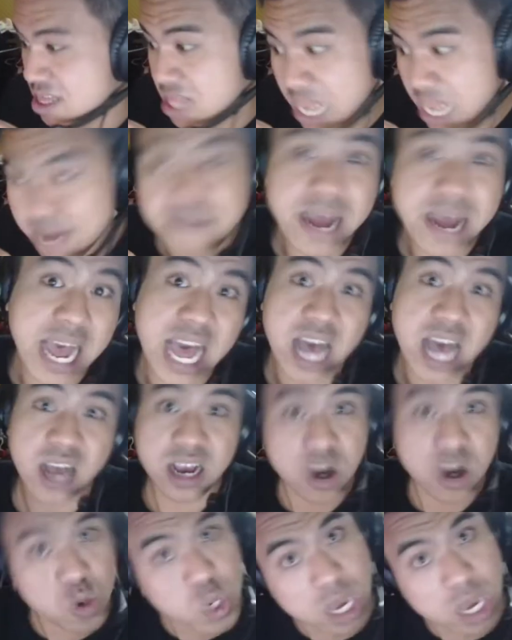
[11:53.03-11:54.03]
thật mà
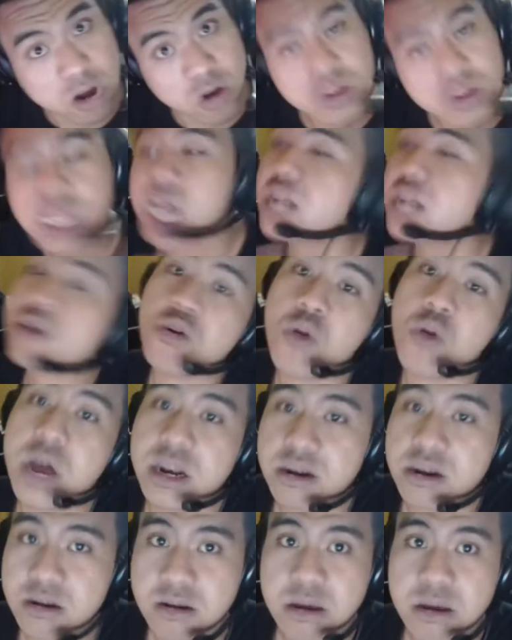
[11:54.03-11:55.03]
câu chuyện có thật
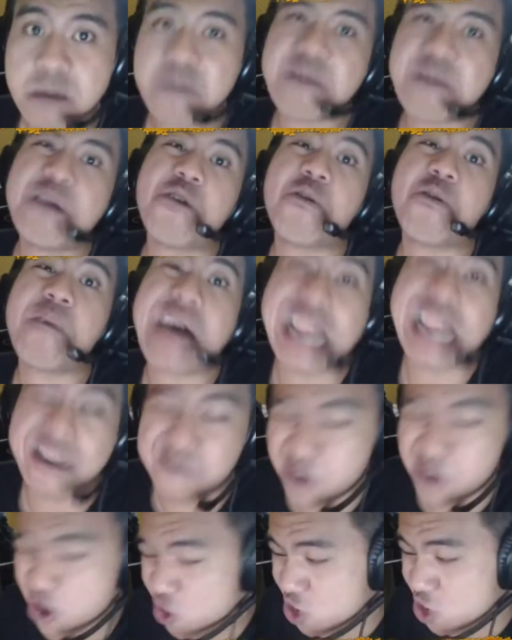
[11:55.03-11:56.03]
luôn điều các bạn
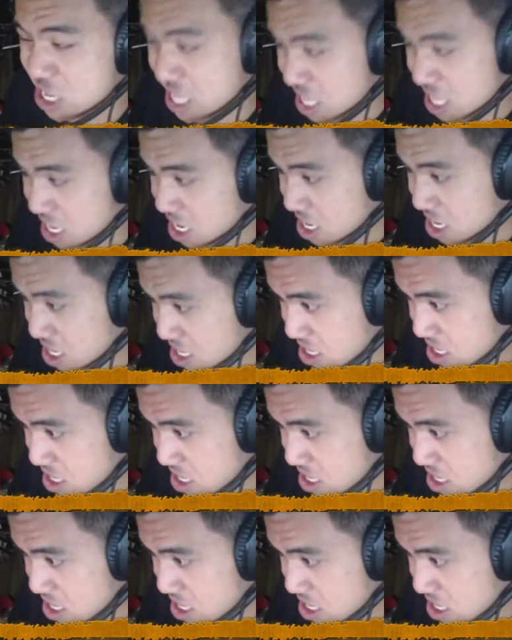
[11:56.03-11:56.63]
làm lồn gì